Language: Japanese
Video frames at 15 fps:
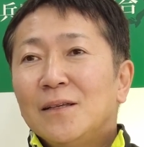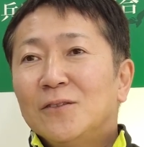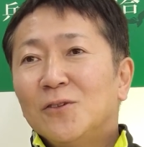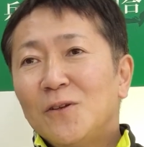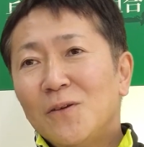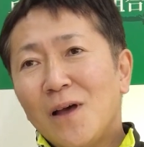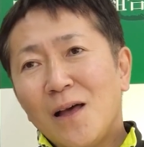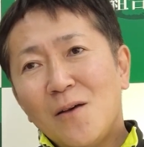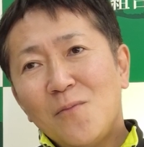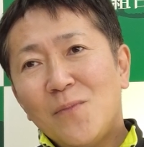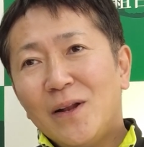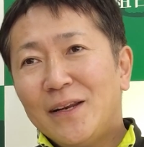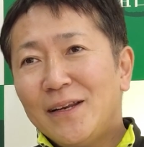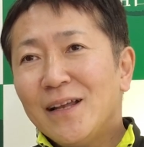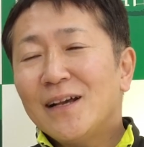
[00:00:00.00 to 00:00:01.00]
それはあん
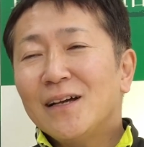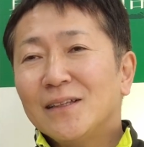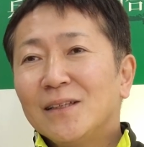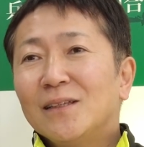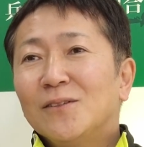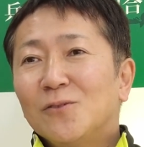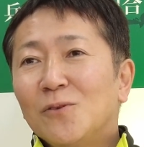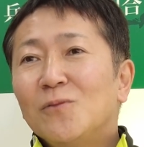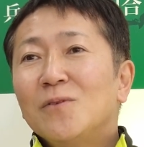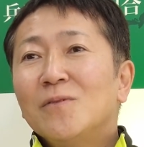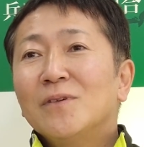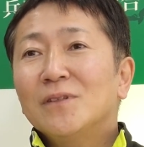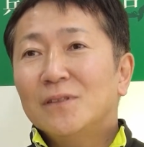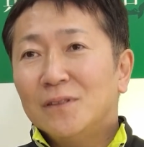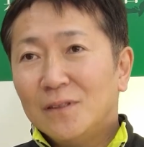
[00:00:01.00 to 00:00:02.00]
まりなかったと思い
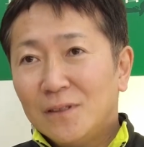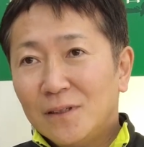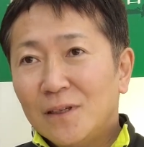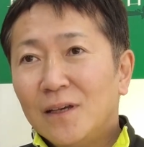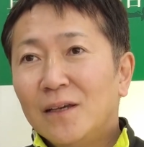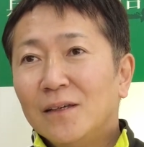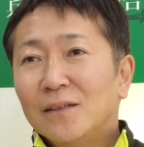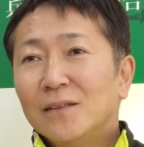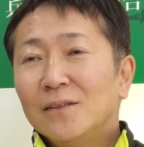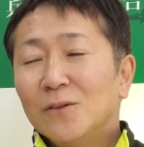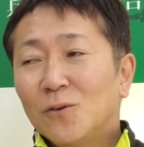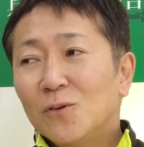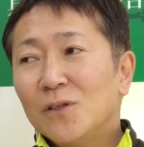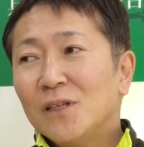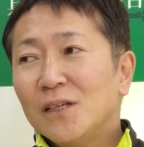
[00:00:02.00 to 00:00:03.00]
ます、はい、
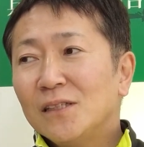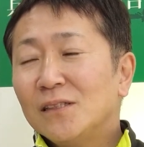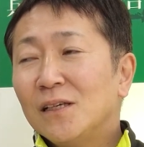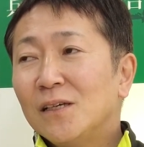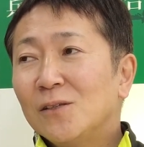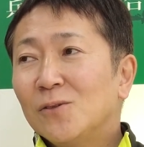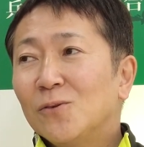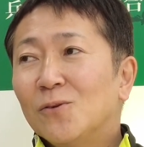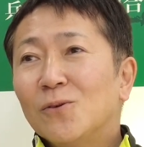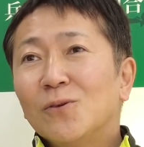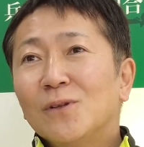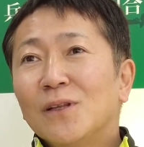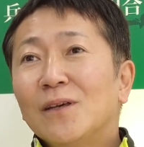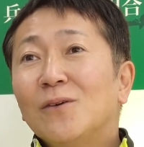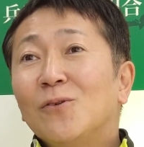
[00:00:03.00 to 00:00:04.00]
追い出したいとこ
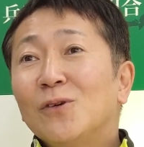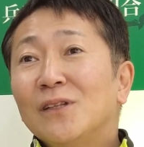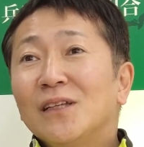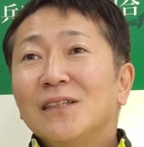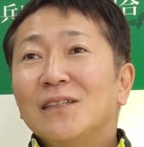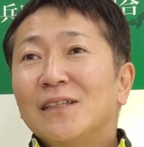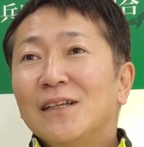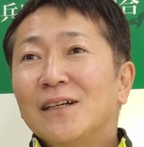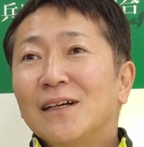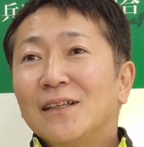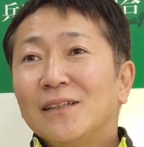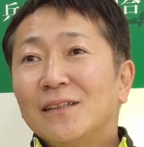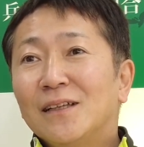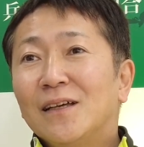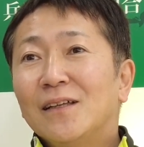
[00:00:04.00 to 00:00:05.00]
ろで追い出せな
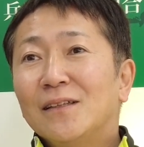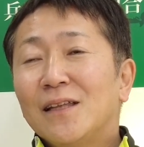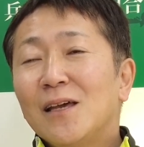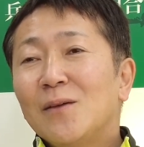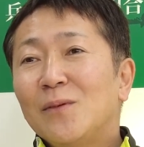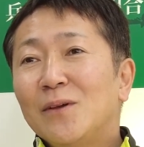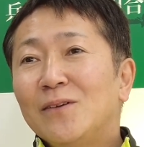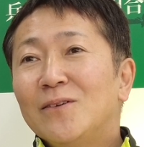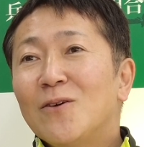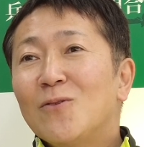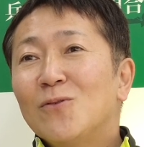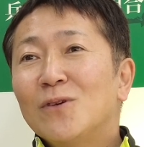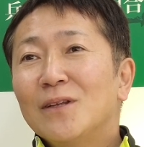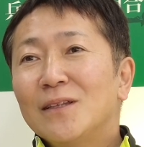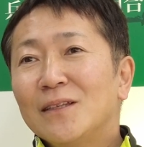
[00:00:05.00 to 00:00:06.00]
かったタイミングが
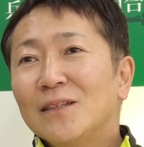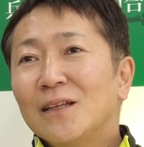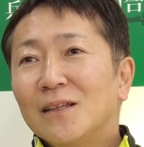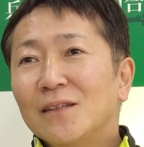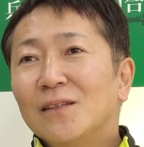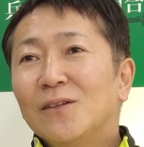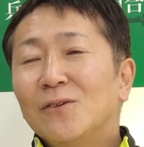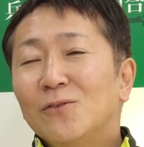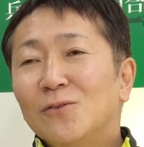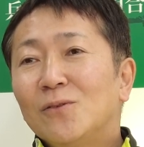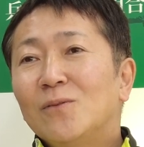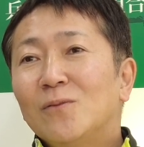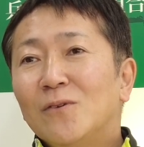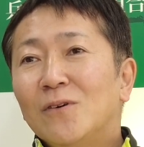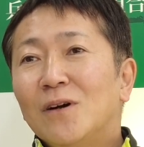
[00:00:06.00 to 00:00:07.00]
遅れてたっていう
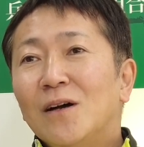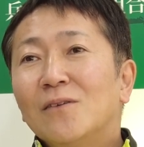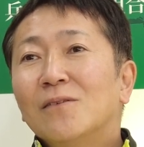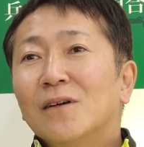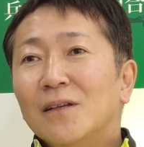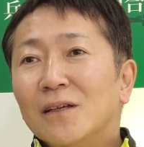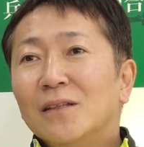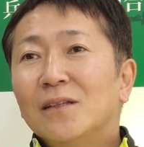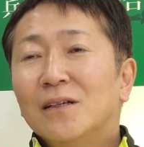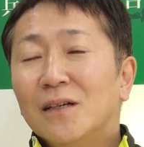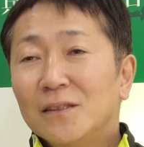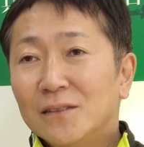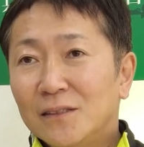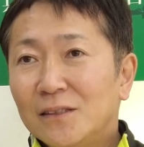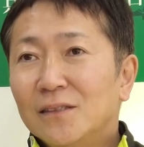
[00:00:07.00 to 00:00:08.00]
のもあるかなって
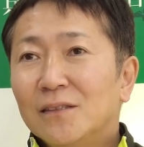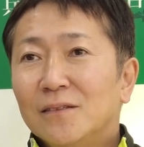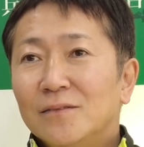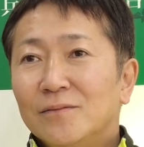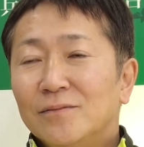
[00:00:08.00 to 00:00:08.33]
感じでした